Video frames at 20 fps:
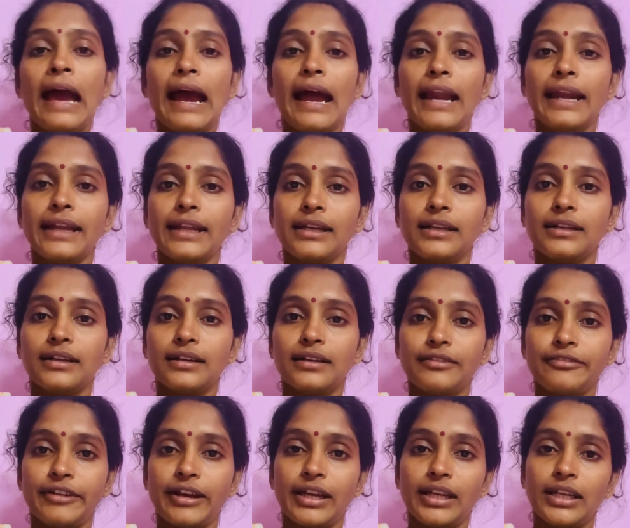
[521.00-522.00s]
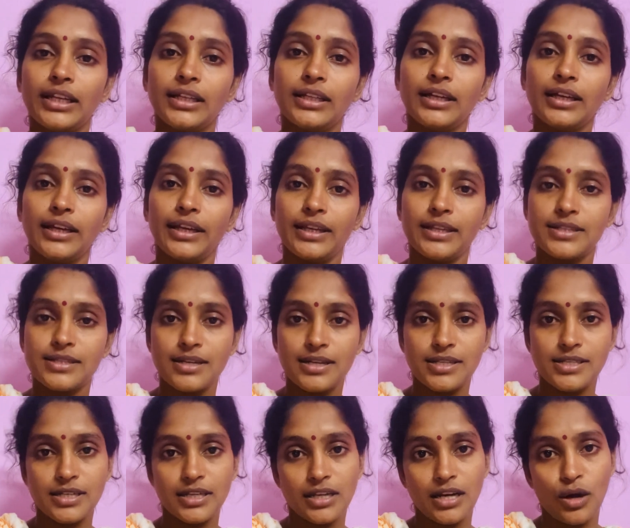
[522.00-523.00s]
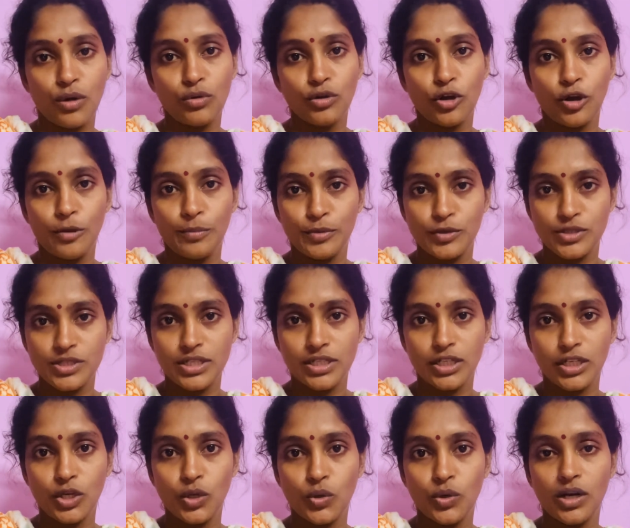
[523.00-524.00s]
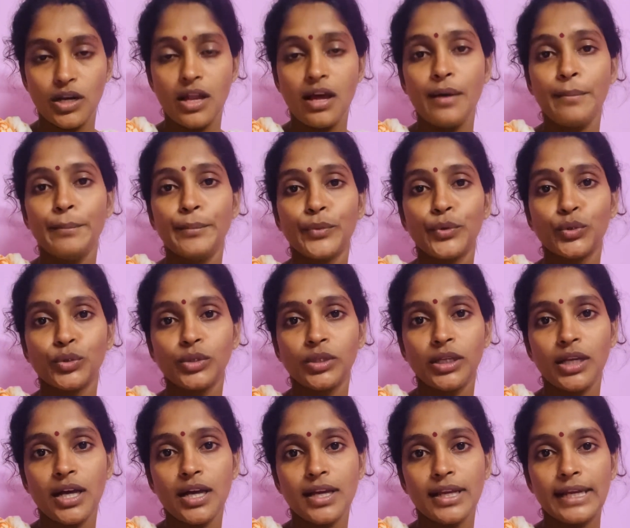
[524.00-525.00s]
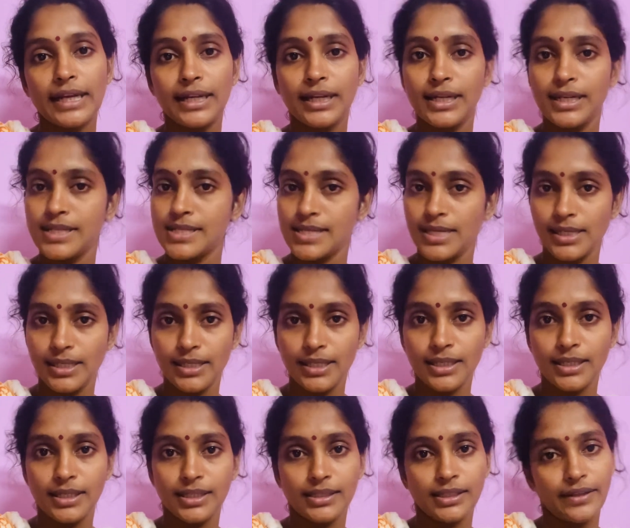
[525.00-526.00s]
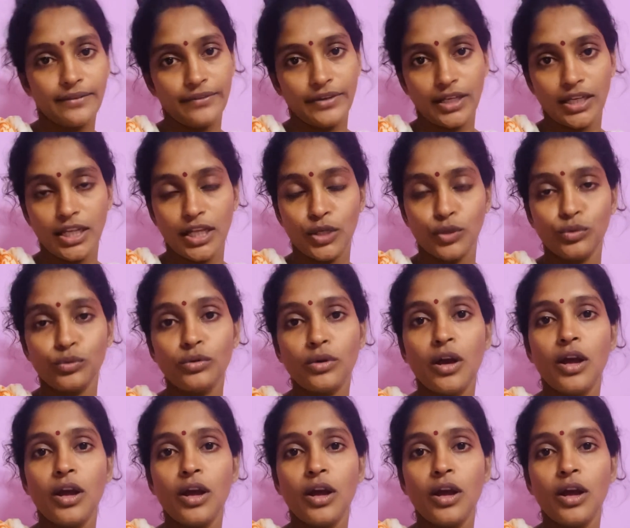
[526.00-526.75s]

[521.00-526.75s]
అండ్ ఇంకా ఫైనల్గా ఏఎస్ రాజా గ్రౌండ్ ఆపోజిట్లో ఉన్న మృదుల కిడ్నీ సెంటర్కి అయితే వెళ్ళాను